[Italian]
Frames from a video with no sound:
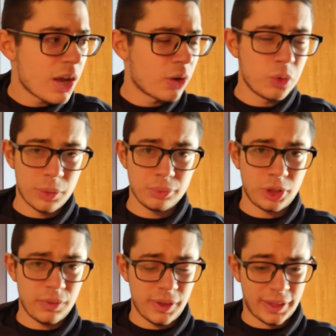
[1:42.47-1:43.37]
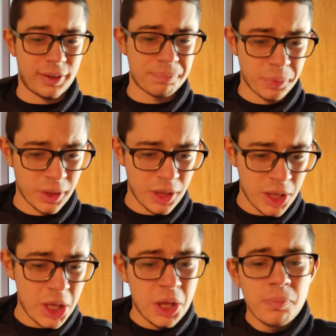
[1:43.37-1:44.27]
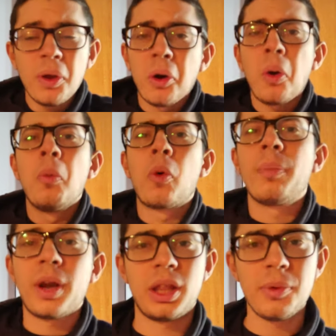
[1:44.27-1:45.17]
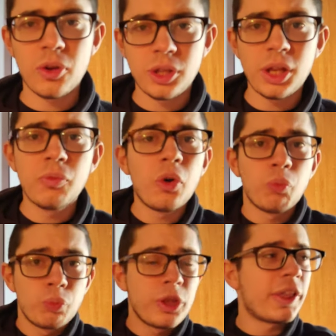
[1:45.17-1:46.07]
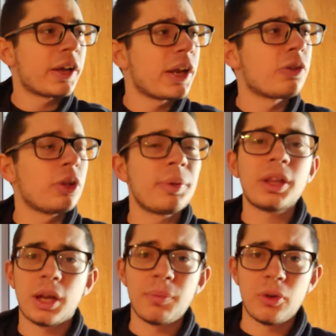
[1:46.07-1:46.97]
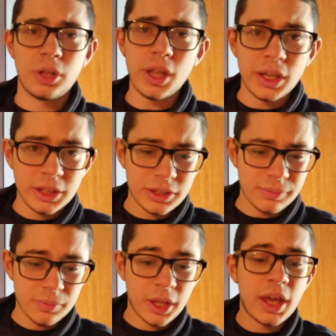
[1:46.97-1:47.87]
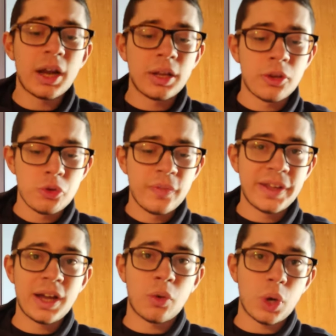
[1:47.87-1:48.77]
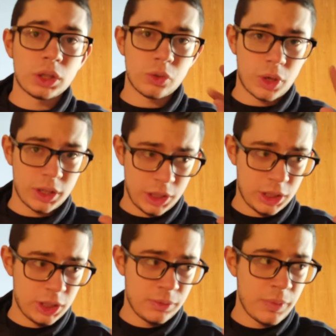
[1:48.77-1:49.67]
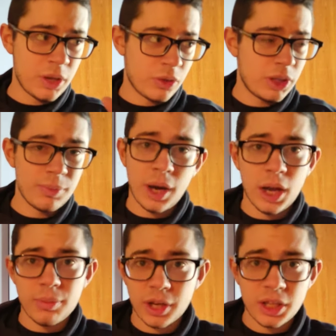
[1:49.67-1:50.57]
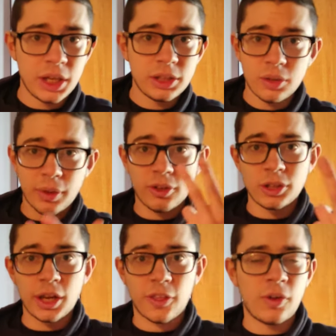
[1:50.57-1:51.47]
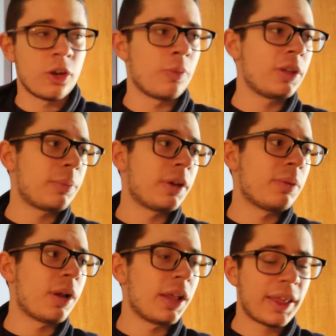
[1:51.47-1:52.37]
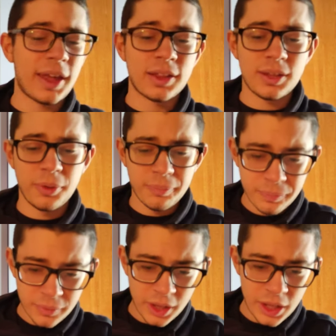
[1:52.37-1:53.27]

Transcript: alcuni punti di vista. Però comunque de- ti sta chiedendo di prendere meno di Delict, che ha alla Juve da 4 anni in meno di Dybala, perché Delict questo è il terzo anno, mentre per Dybala è il settimo